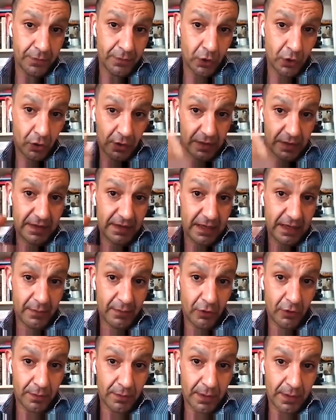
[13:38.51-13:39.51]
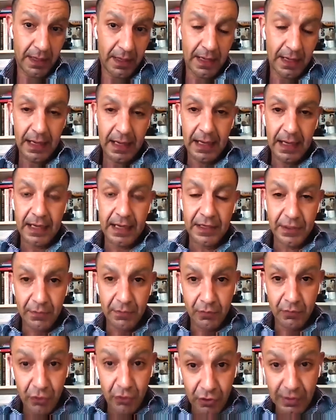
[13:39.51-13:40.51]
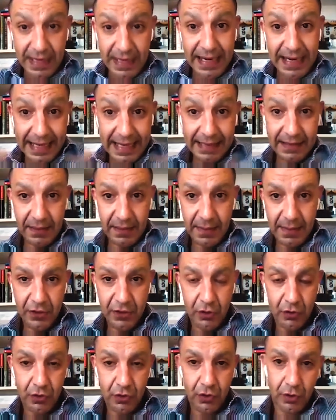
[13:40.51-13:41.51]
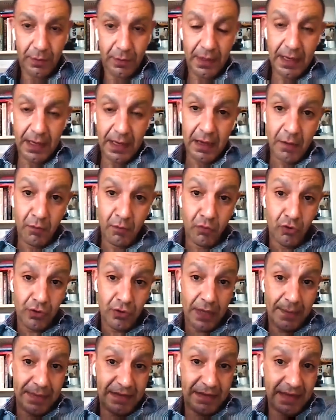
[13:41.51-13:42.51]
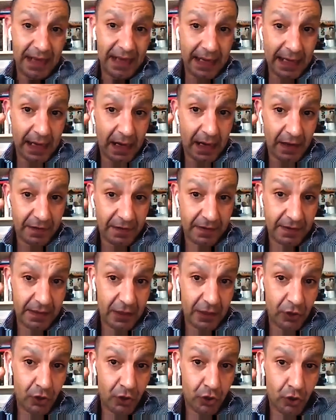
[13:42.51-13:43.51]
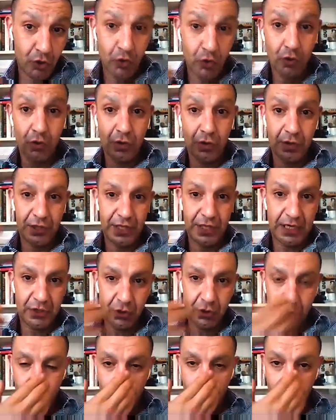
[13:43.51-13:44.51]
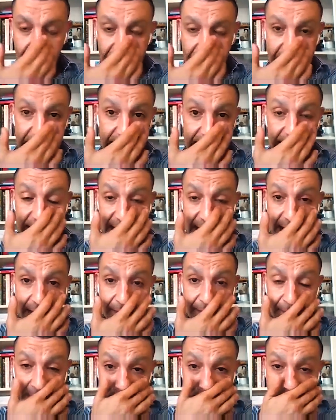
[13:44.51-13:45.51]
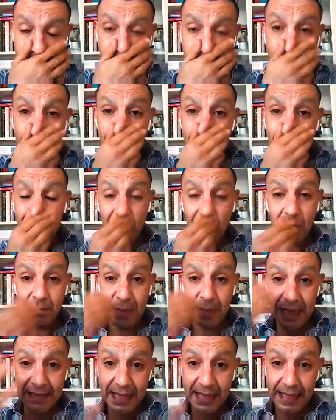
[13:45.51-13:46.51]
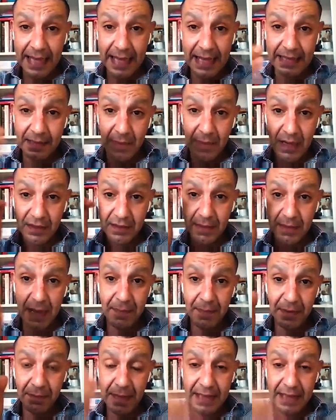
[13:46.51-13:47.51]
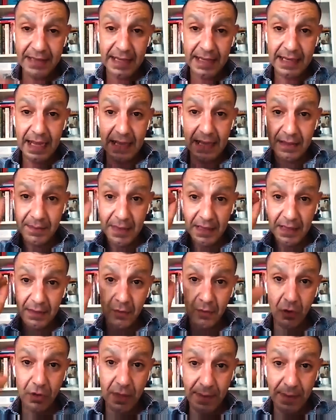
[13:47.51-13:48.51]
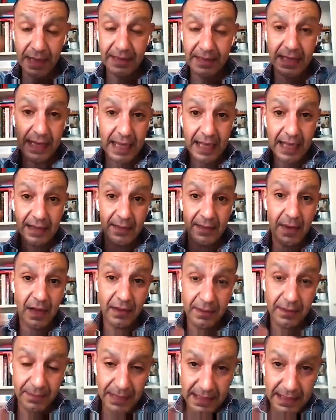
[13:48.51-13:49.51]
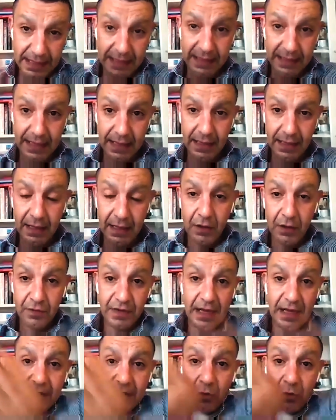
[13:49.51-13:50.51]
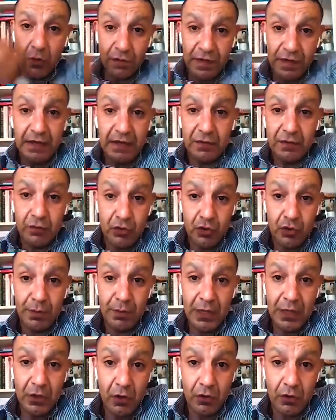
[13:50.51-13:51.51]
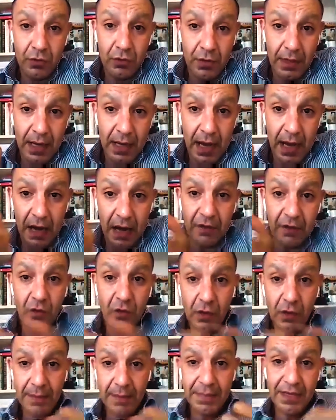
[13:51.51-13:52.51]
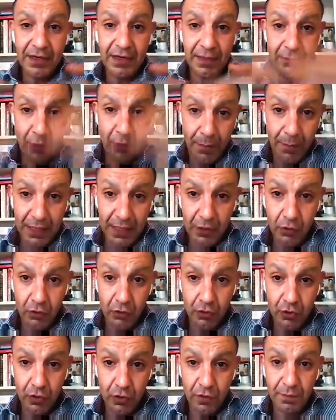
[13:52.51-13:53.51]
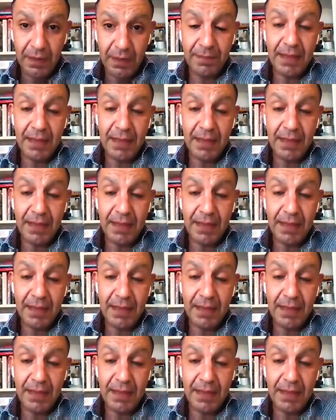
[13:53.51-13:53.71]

Türk lirasını alamıyorum. Şimdi bunu nereye getirmeye çalışıyorum? Burada bize aslında şu şey çıkıyor. Yakında Amazon ben de geldim aldım. Apple ben de geldim aldım. O da ben de geldim aldım dediğinde zaten 18,5 milyon arzu olan bir kripto parayı konuşuyoruz.